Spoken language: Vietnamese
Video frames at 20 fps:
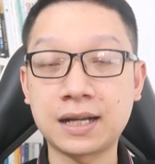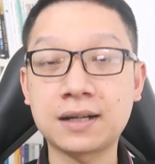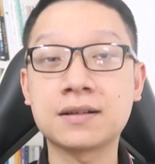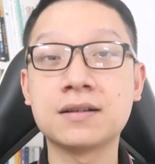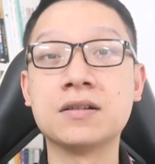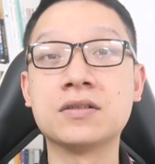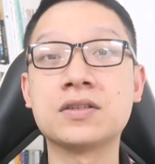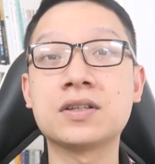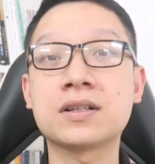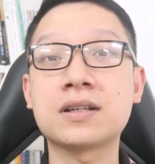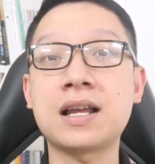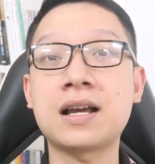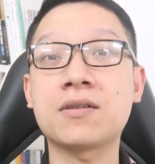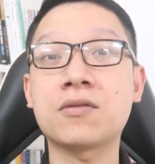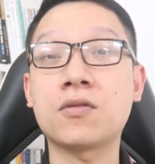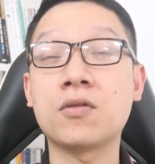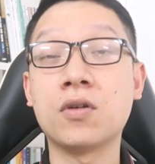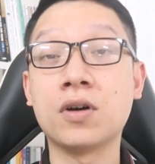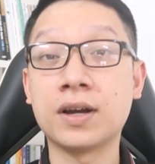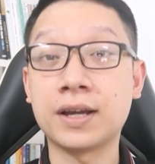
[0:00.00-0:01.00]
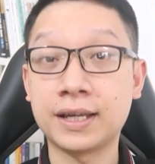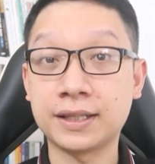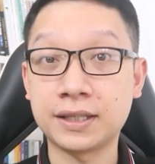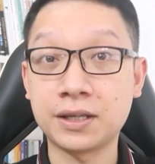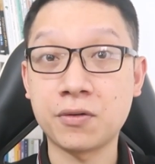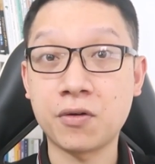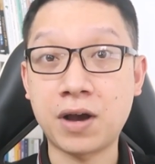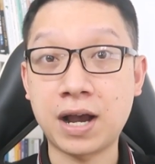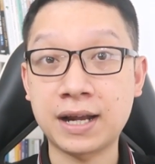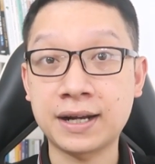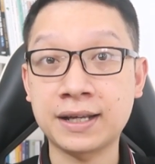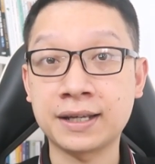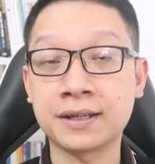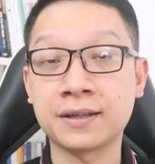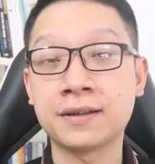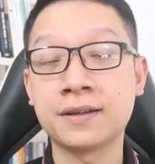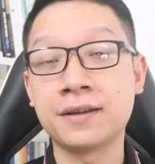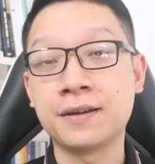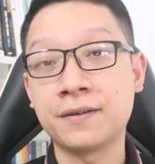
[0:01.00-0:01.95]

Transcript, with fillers: tăng cường chức năng của hệ tiêu hóa này